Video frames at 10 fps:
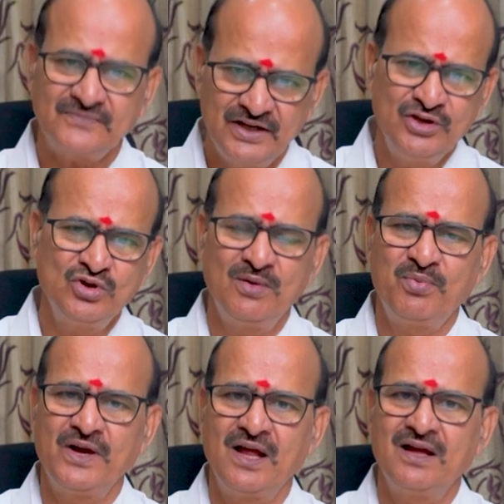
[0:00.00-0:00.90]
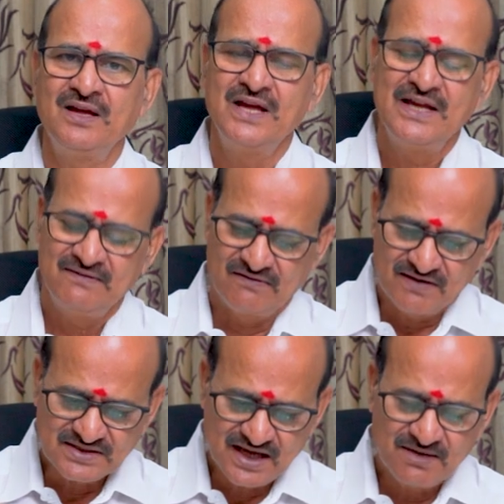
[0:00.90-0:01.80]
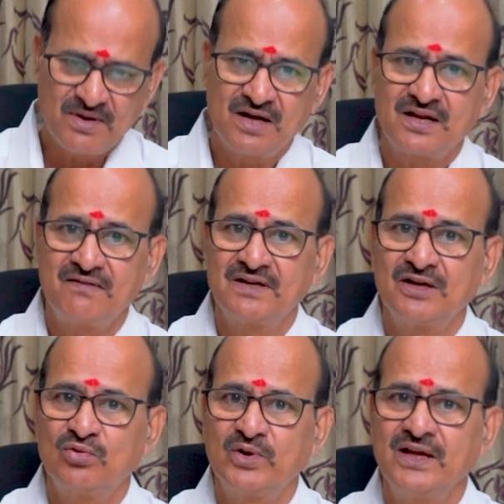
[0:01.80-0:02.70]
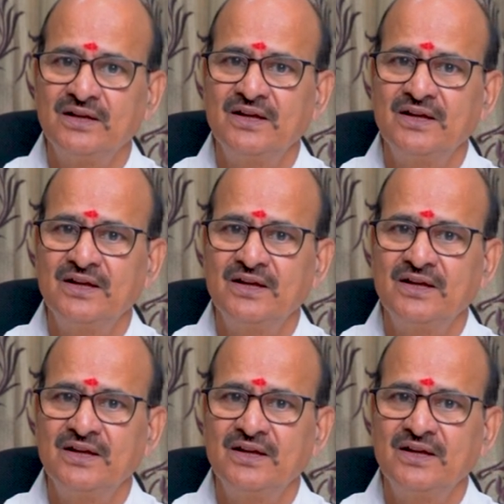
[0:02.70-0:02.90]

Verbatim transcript: என்னன்னு சொல்லப்போனால் விவசாயம் பார்க்குறவங்க கூட